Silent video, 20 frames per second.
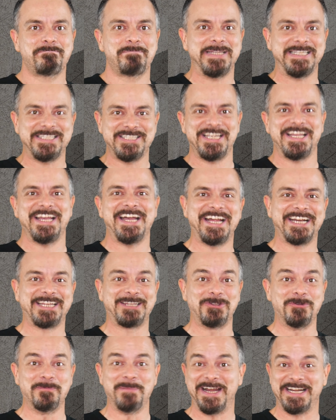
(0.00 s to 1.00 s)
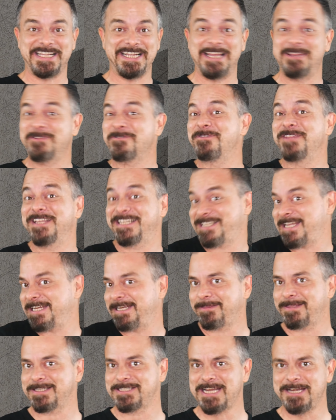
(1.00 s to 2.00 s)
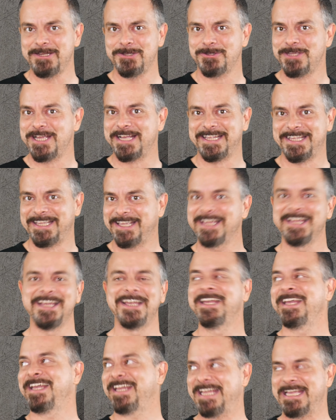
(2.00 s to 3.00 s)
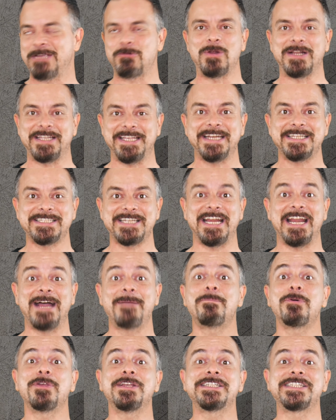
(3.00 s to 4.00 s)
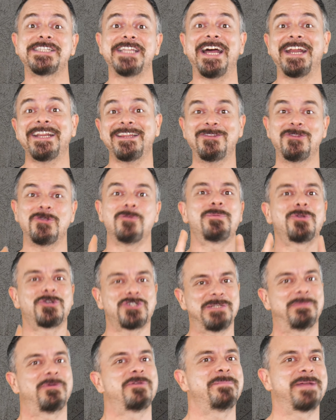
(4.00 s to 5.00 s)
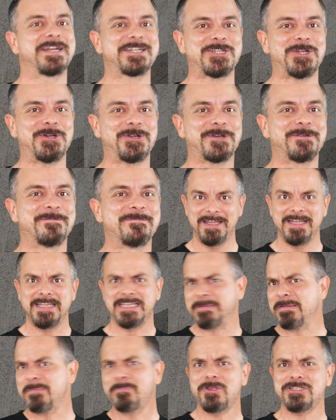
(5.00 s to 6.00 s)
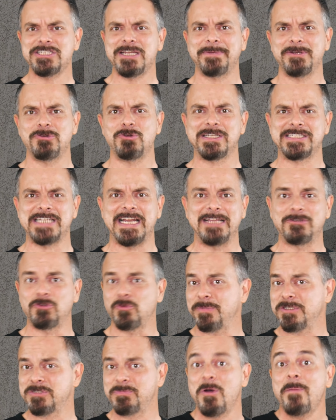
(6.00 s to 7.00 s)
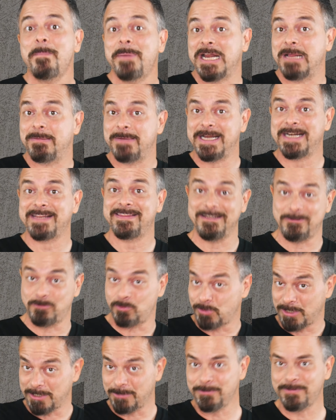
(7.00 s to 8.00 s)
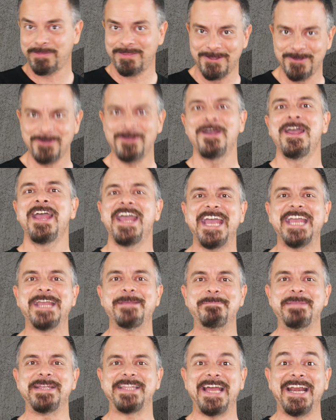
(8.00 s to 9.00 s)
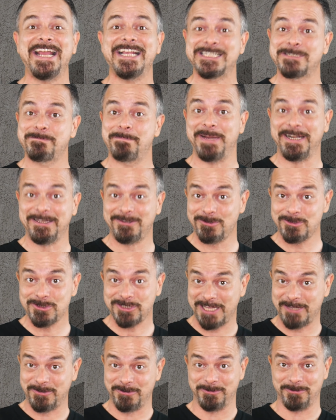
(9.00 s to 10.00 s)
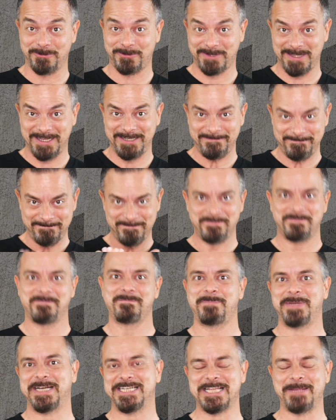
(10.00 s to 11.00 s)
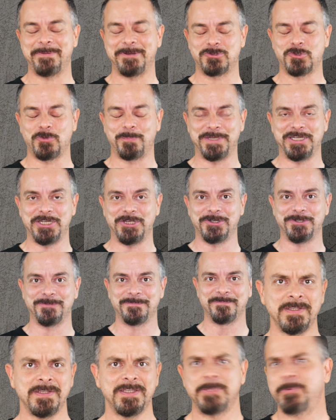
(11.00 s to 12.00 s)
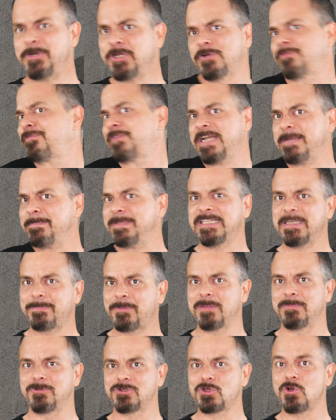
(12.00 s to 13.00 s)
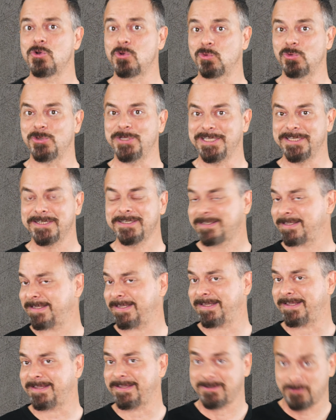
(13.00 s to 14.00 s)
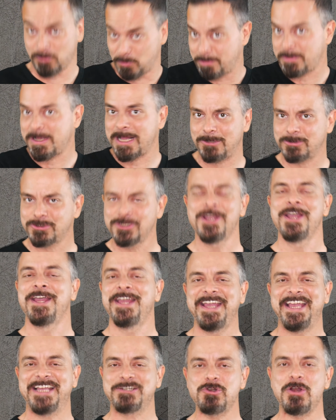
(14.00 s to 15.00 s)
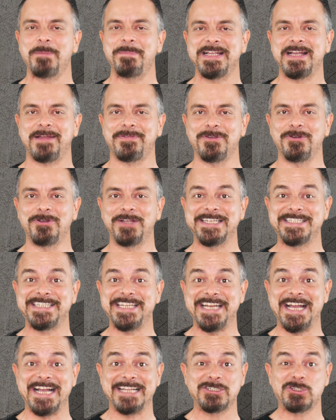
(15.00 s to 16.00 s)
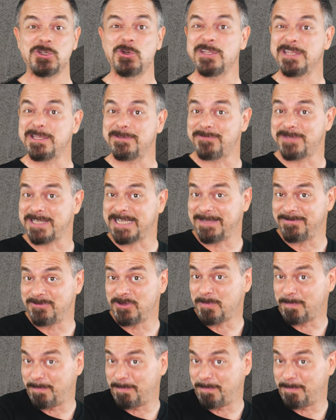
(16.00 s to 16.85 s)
pichear tu marca donde sea necesario, ya que en cualquier sala puede estar tu próximo inversor. También puedes abrir una sala tú mismo para hablar de tu negocio e invitar a expertos que conozcan para saber su opinión. Y bueno, finalmente podemos concluir que Clubhouse es una aplicación que se irá solidificando